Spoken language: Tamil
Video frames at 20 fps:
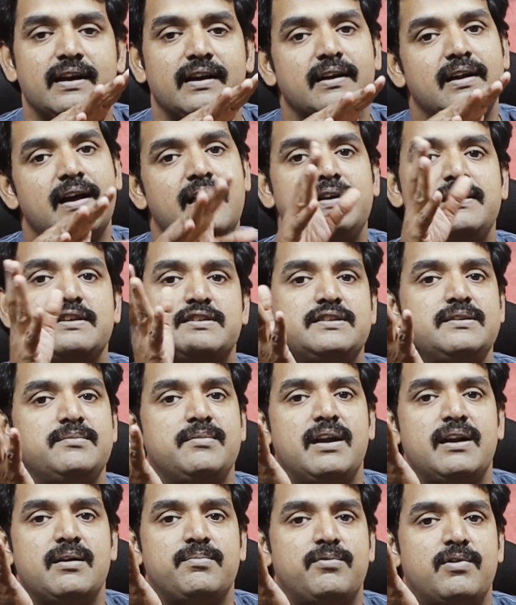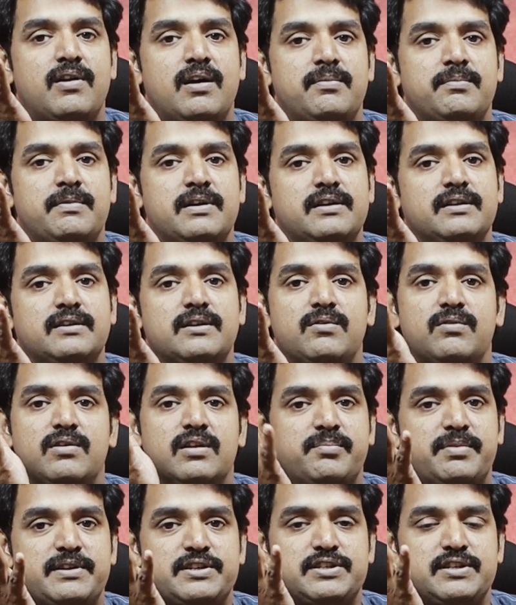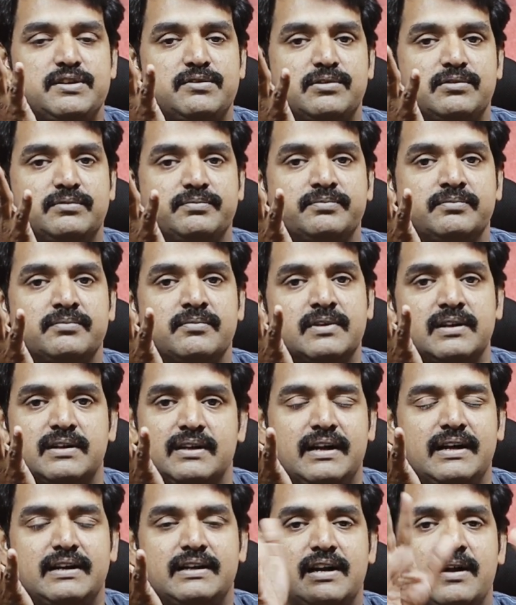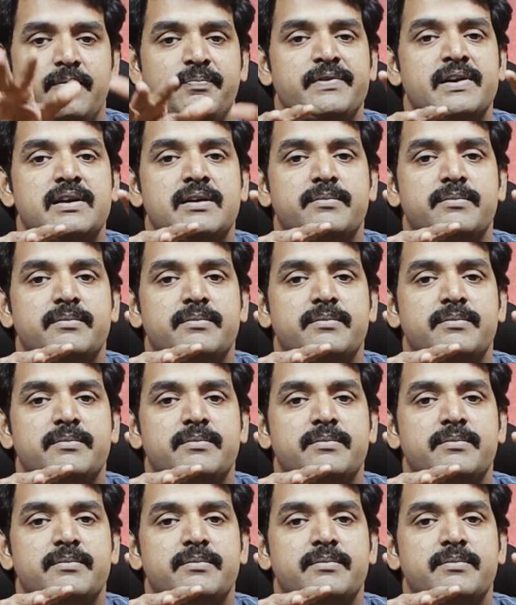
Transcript: எல்லா இண்டஸ்ட்ரி மேலே போனால் மட்டும்தான் உங்களுக்கு பிரச்சனை வரும் கரெக்டாக